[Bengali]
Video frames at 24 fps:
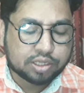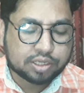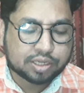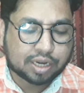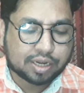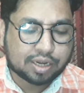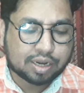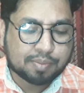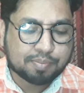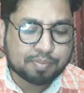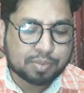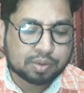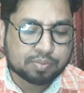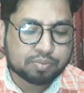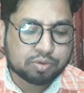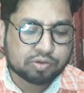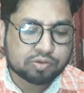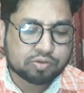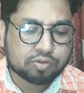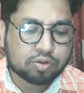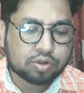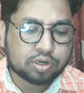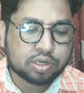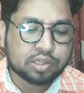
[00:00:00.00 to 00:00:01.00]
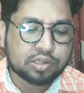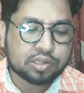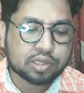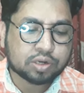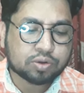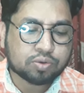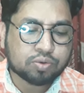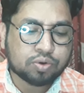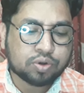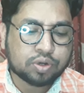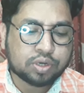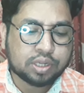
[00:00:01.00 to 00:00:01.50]
চার নম্বর প্রশ্ন নিচের
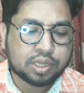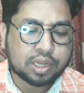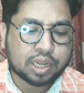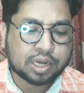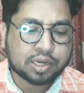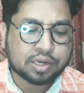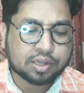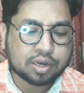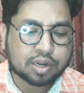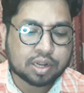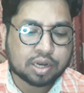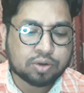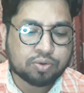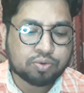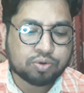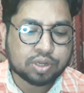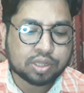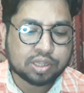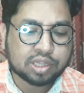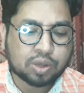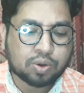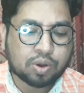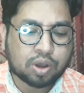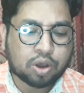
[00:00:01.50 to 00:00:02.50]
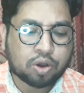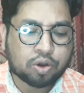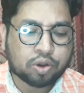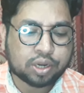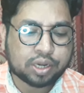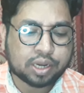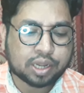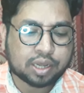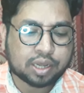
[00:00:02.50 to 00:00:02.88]
কোনটি এন্টারাল রুটে দেওয়া হয়